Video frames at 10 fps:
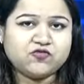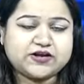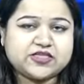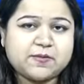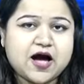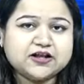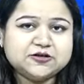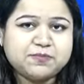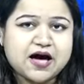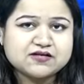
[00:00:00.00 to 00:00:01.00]

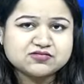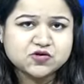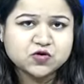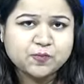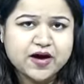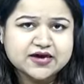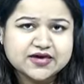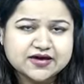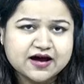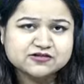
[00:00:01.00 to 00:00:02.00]
फरीदाबाद पाँच सौ रुपए
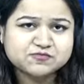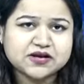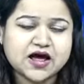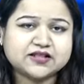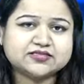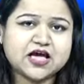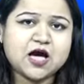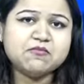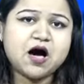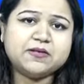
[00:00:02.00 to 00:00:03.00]
के कर्ज पर
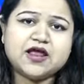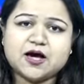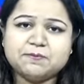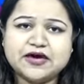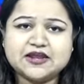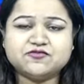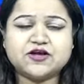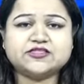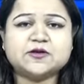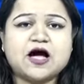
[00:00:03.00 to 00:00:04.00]
हत्या मामला गंभीर
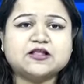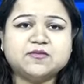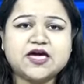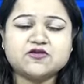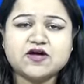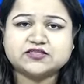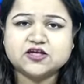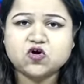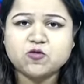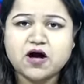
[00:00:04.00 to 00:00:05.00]
फरीदाबाद में एक व्यक्ति को